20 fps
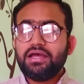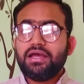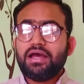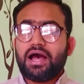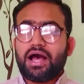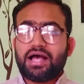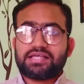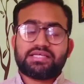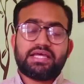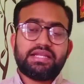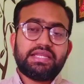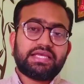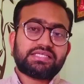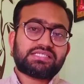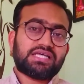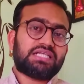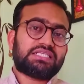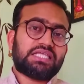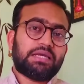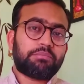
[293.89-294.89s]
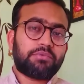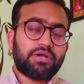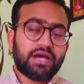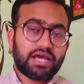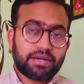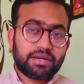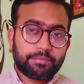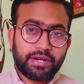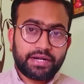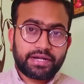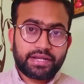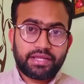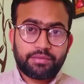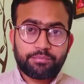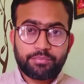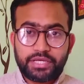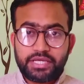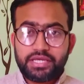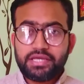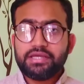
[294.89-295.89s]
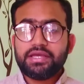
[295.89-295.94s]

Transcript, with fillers: आसानी के साथ आप घर बैठे भी